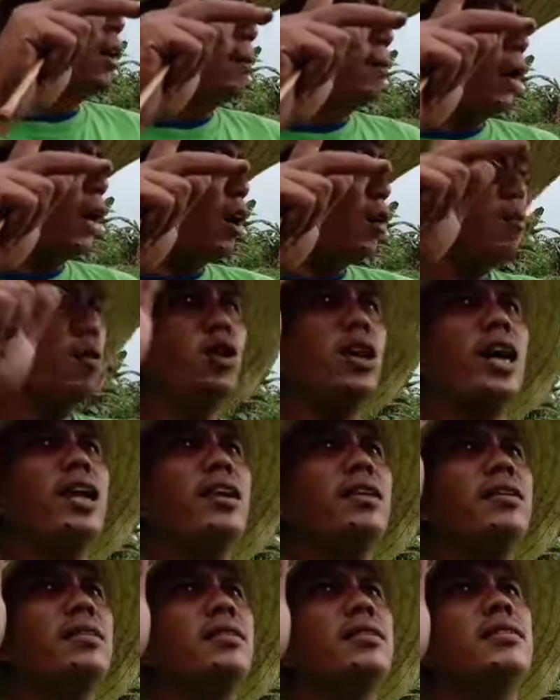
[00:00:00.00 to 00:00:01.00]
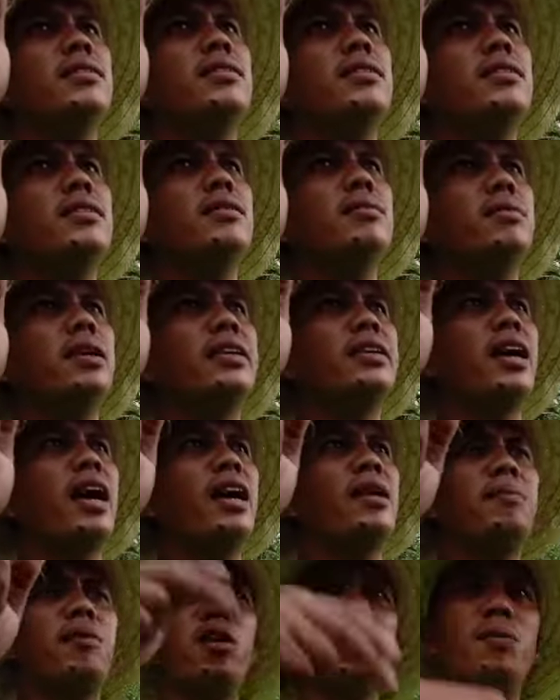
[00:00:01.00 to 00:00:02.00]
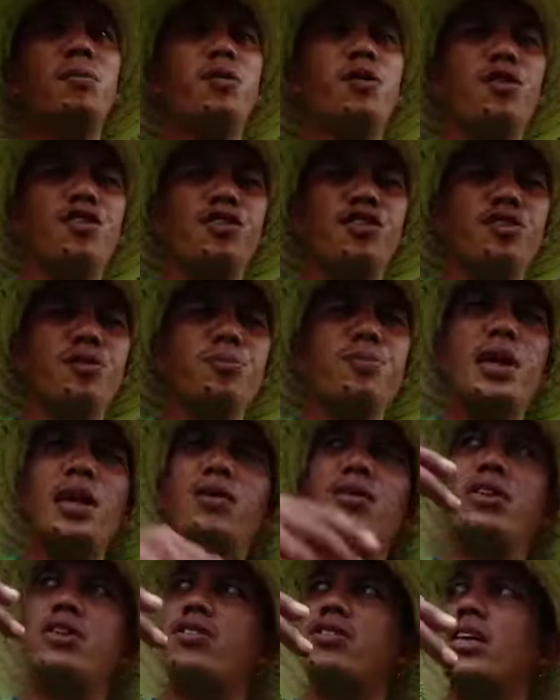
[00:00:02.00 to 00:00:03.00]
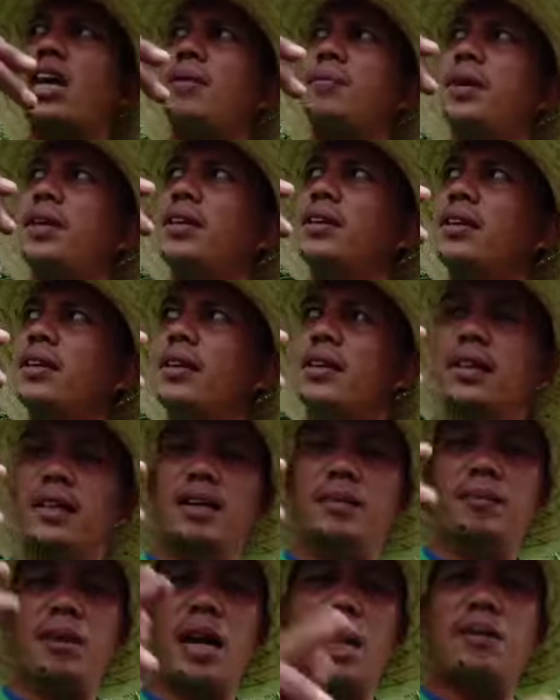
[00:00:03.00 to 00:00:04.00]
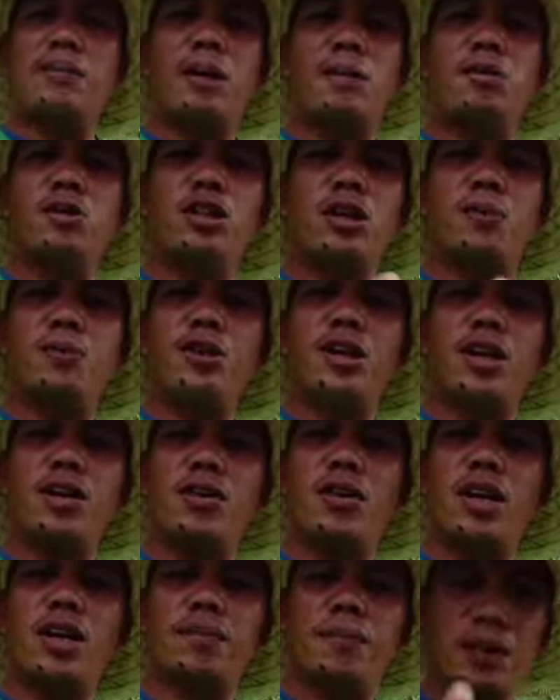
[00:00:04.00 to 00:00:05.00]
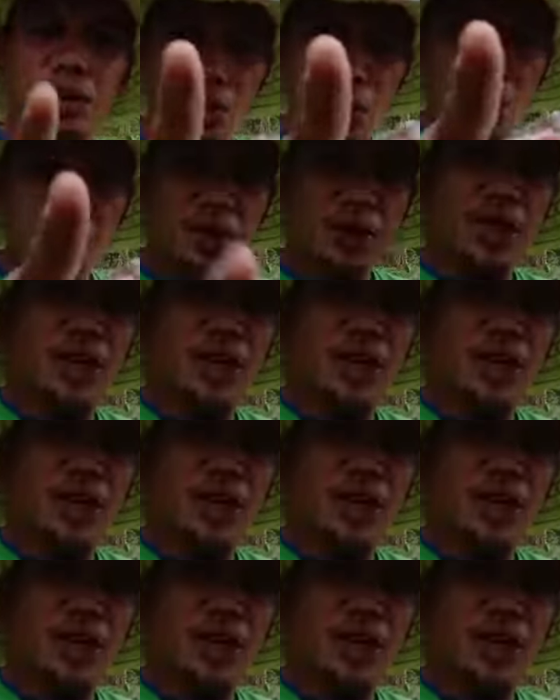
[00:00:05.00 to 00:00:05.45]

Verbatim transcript: Baka umulan dahil maulan po yung panahon dito sa amin. Baka mabutan po tayo ng ulan. Patuloy po